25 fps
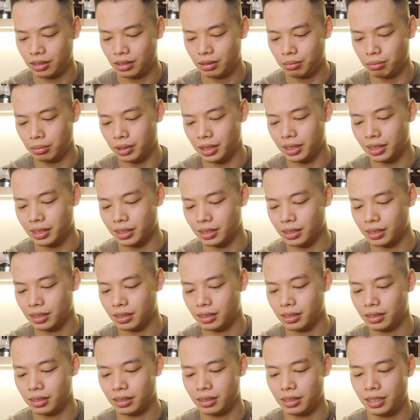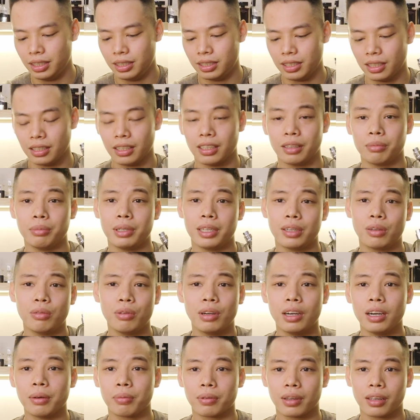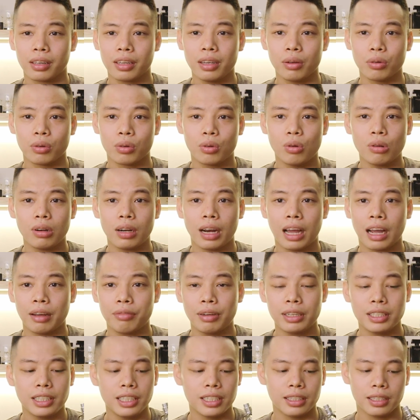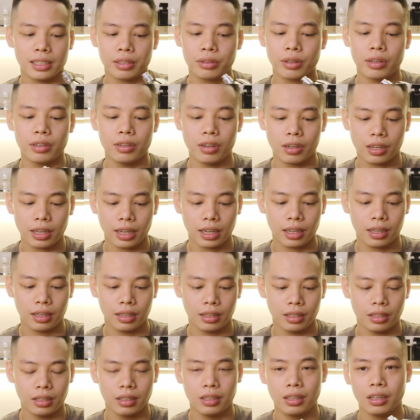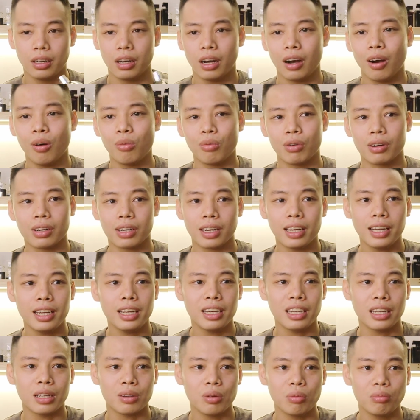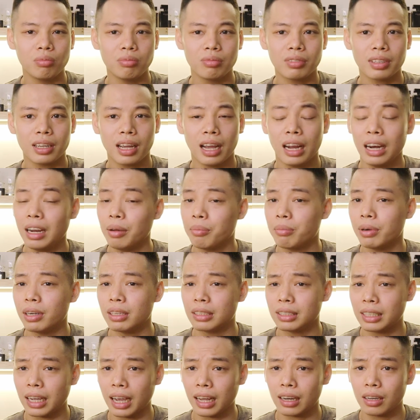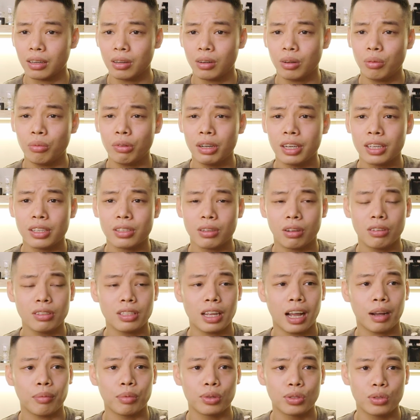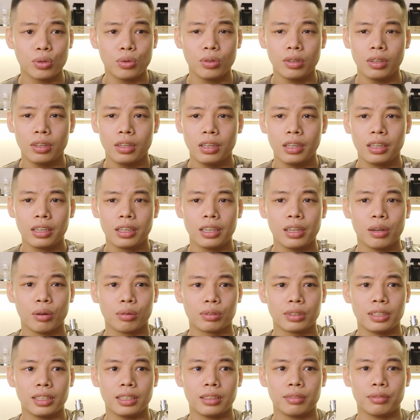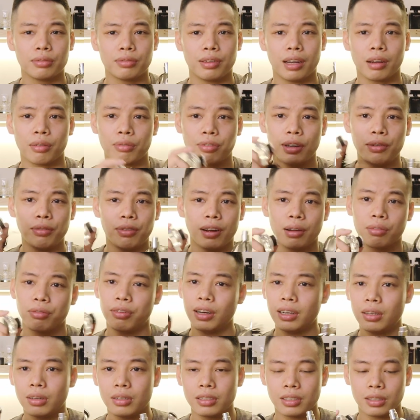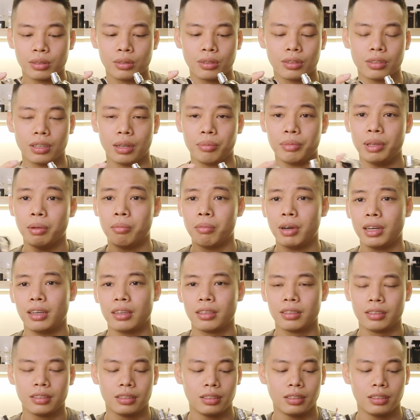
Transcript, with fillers: chứ mình nghĩ rằng là mình không hợp cái kiểu thuốc lá phát triển theo cái hướng này hồng ở đây thì cũng khá là mờ nhạt không hề rõ ràng một chút kiểu chỉ phảng phất phảng phất thôi xong rồi lại biến mất